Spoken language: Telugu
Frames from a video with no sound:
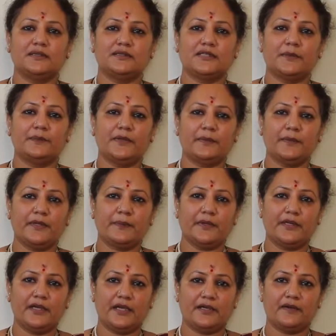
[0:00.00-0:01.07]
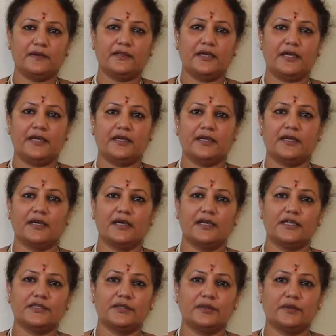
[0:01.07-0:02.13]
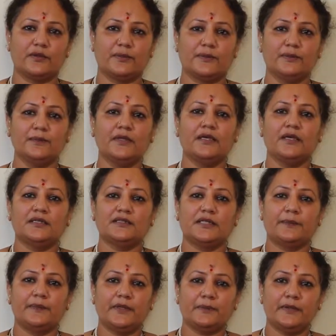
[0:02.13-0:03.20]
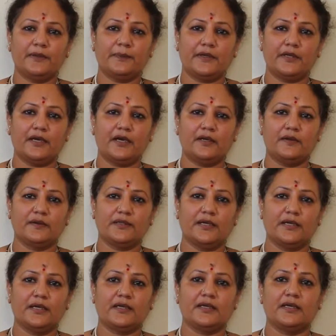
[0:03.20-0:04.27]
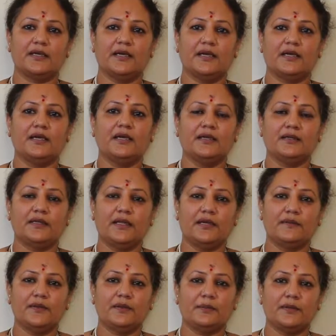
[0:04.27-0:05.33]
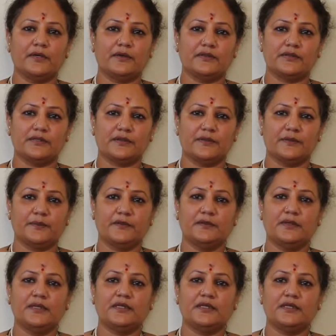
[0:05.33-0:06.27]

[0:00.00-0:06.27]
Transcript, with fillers: సెప్టెంబర్ పదిహేనవ తారీఖున గణేష హోమం సెప్టెంబర్ పదహారవ తారీఖున దేవి మహోత్సవము